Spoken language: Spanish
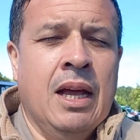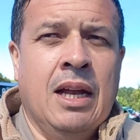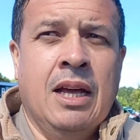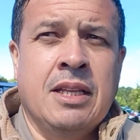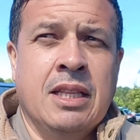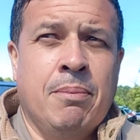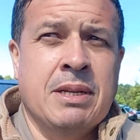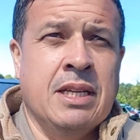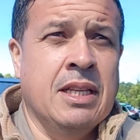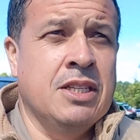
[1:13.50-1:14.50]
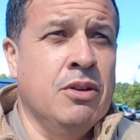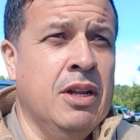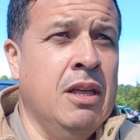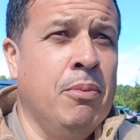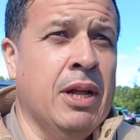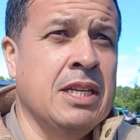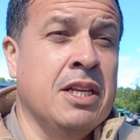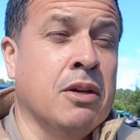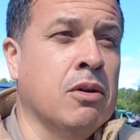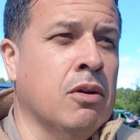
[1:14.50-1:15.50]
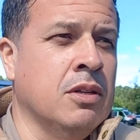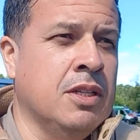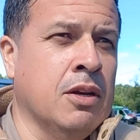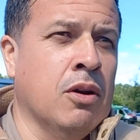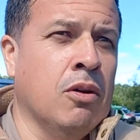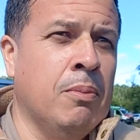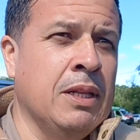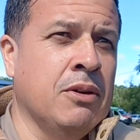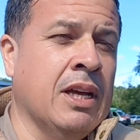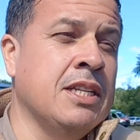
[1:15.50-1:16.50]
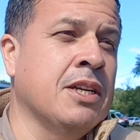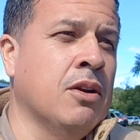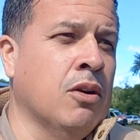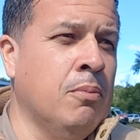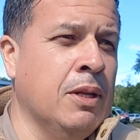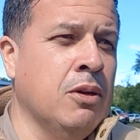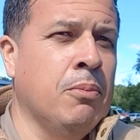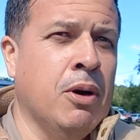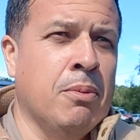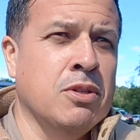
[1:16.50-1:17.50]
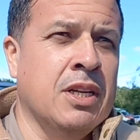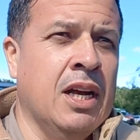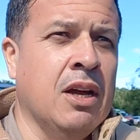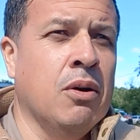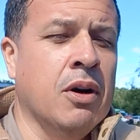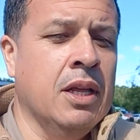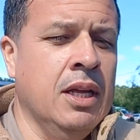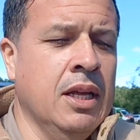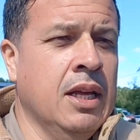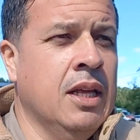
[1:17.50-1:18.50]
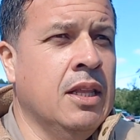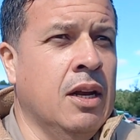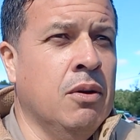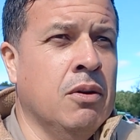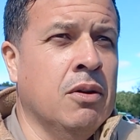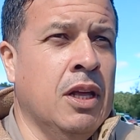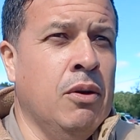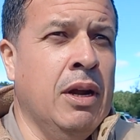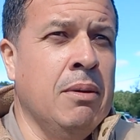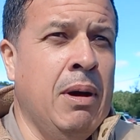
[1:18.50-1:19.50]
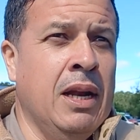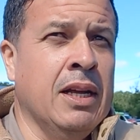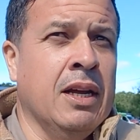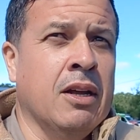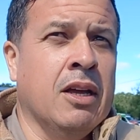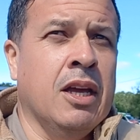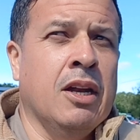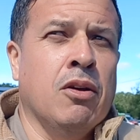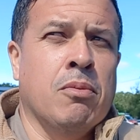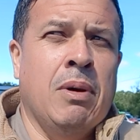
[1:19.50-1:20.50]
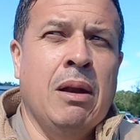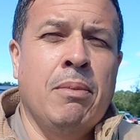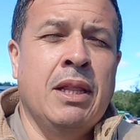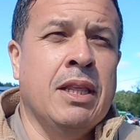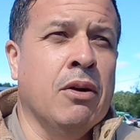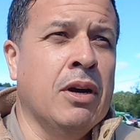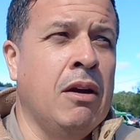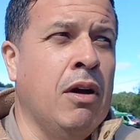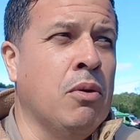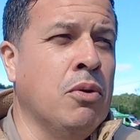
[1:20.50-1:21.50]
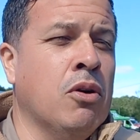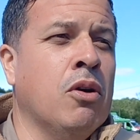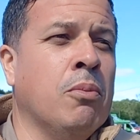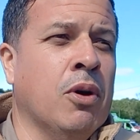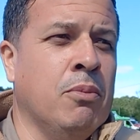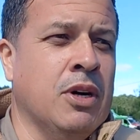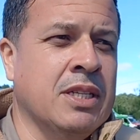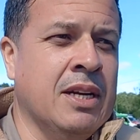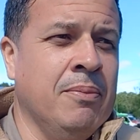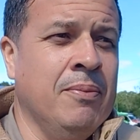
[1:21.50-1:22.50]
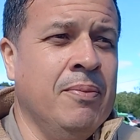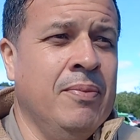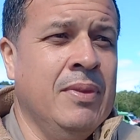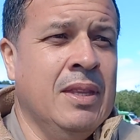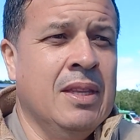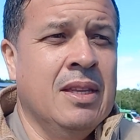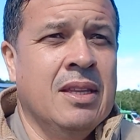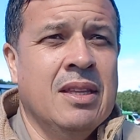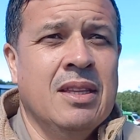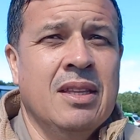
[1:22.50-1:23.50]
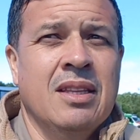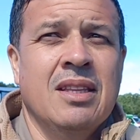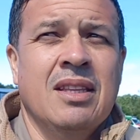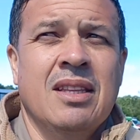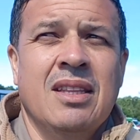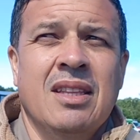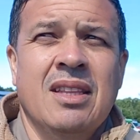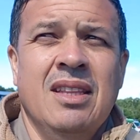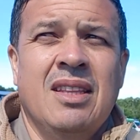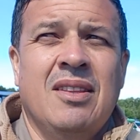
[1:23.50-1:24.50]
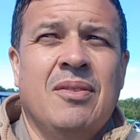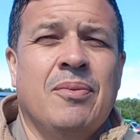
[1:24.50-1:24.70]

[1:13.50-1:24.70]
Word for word: en las distintas presentaciones de poder hacer ciclo, completo. Aquel ciclo completo de poder producir el engorde de, los animales que, normalmente con el vacuno no lo podemos hacer. Bueno, ahora resta eh,